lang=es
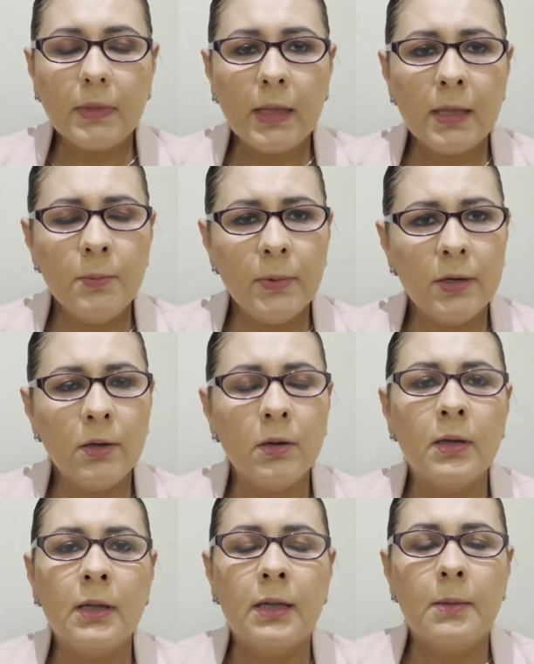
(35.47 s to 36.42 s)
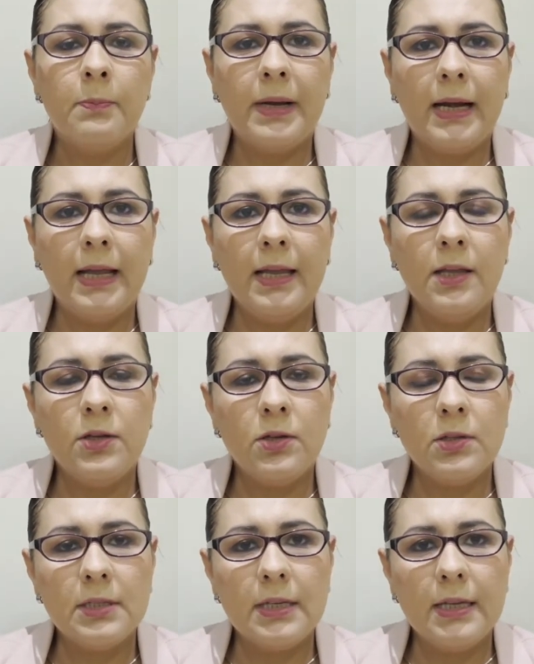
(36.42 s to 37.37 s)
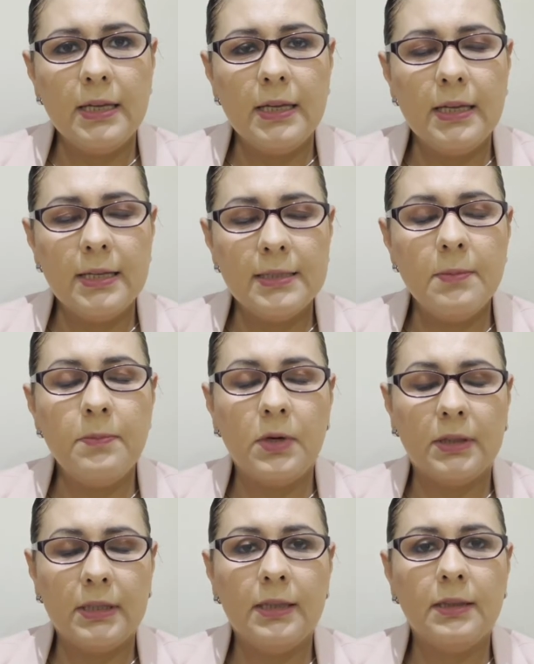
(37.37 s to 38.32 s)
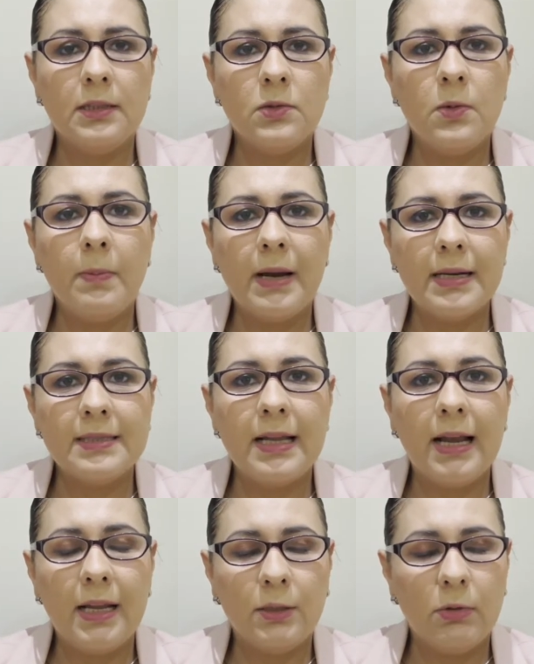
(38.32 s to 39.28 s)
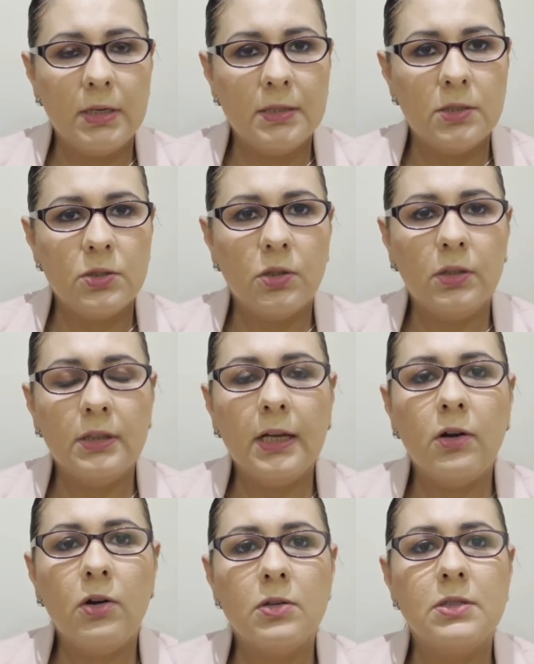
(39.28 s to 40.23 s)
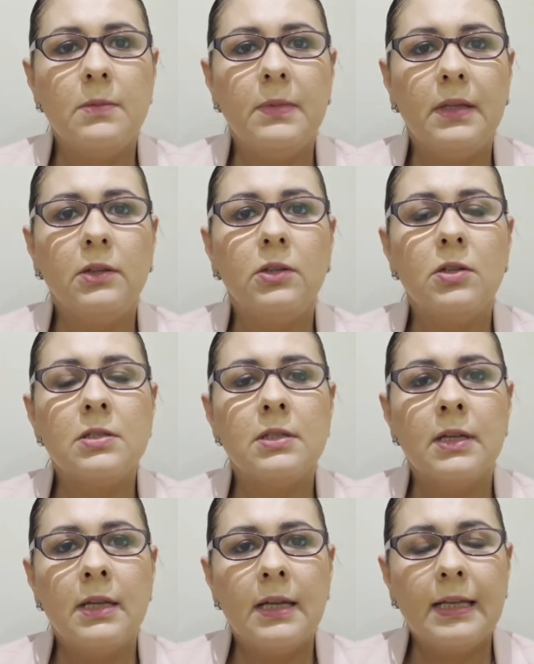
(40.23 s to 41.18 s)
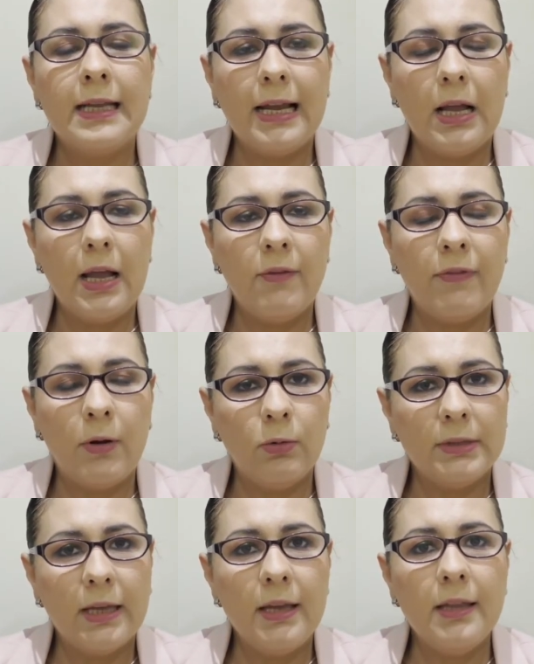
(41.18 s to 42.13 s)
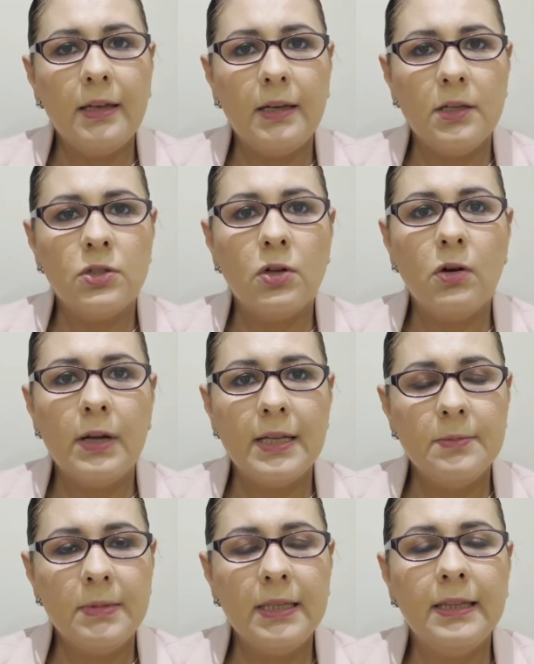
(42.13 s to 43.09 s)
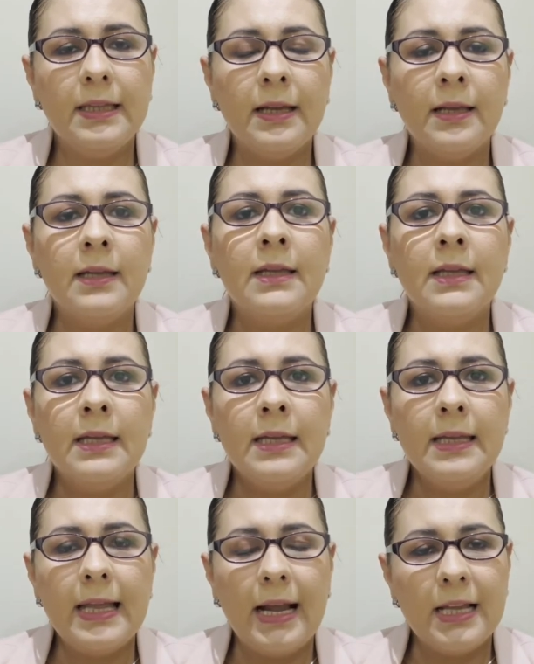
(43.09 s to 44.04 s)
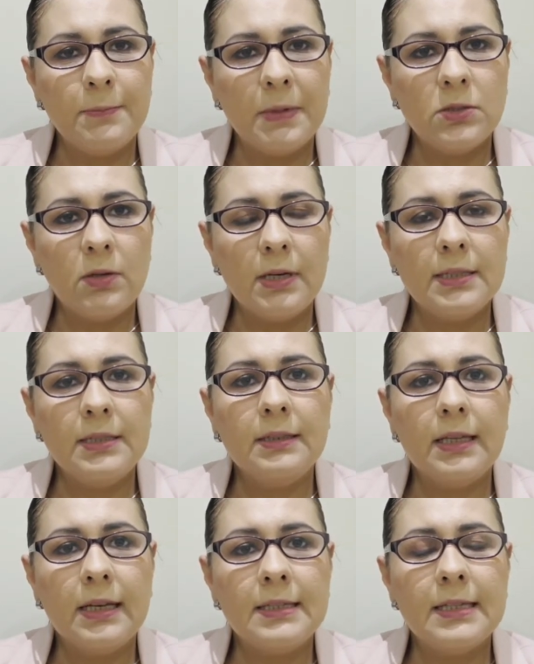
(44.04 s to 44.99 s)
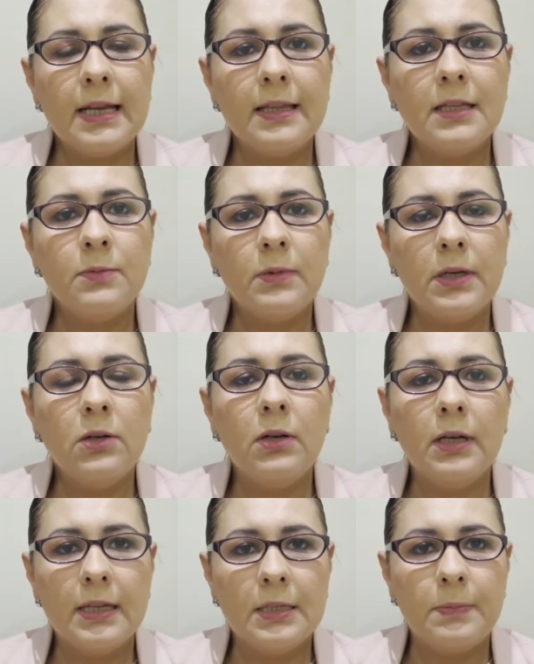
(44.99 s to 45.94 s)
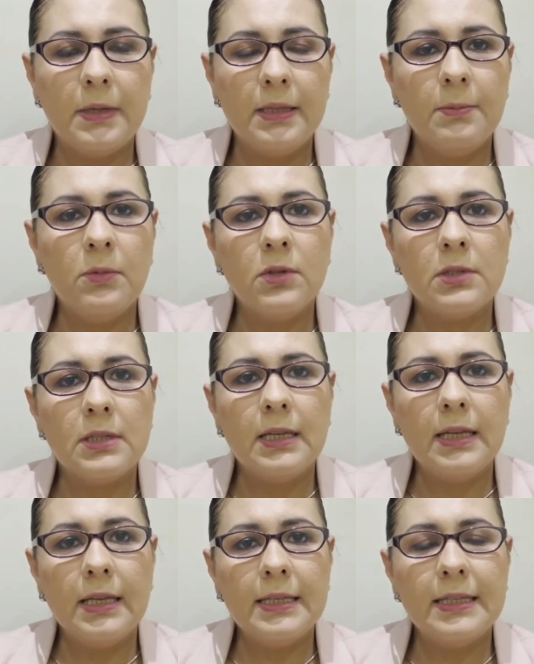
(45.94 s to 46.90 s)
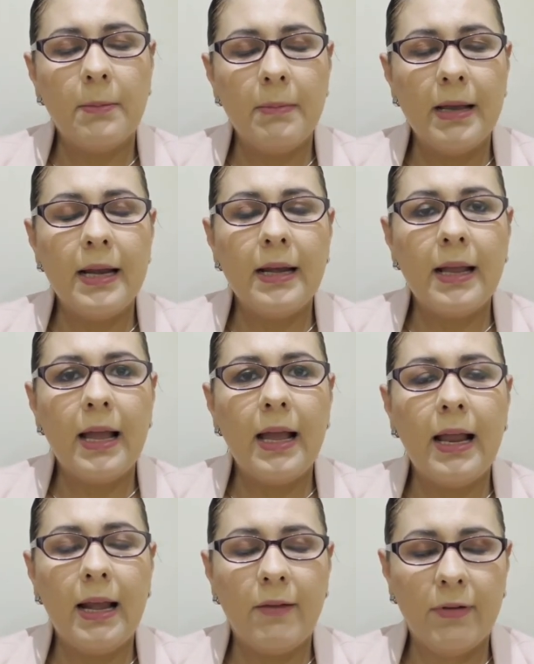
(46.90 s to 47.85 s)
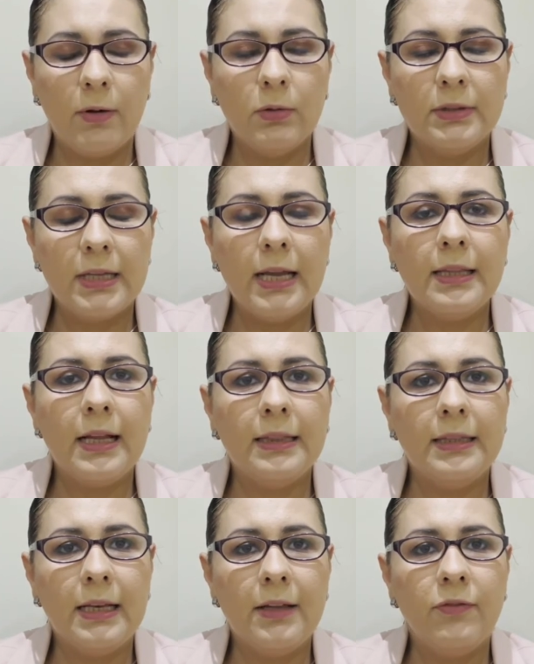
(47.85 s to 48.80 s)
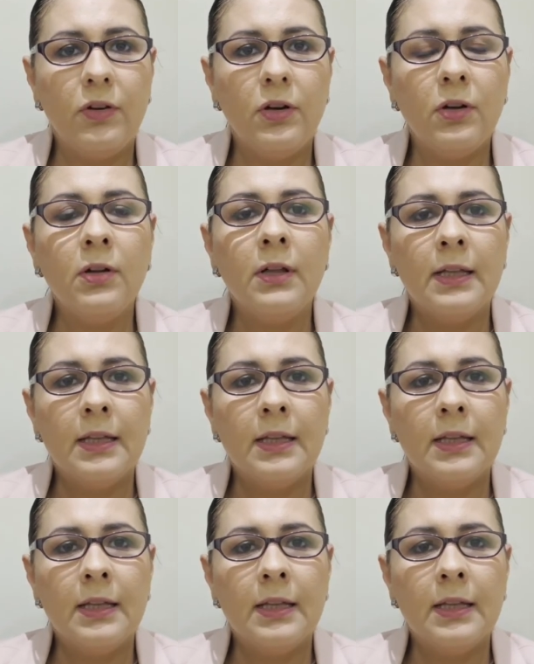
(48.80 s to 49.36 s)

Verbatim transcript: Y bueno, para ellos eh, es importante sumarse a la actualización de conocimientos que la Facultad de Derecho les brinda. Y a las personas interesadas, bueno, les pedimos eh, llamar a la facultad al teléfono